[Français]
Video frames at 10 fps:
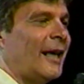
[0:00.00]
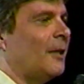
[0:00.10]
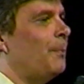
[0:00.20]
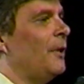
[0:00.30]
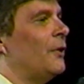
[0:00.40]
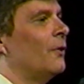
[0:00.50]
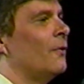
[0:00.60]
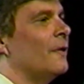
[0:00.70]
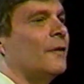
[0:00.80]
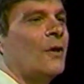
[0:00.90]
quatre
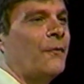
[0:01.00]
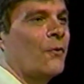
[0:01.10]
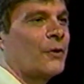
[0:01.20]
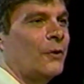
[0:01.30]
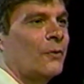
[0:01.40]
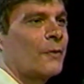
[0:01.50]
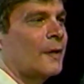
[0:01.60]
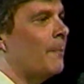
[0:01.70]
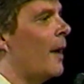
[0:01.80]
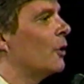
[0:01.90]
pitons, 19 fonctions,
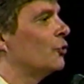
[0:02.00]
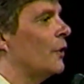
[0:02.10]
7 pages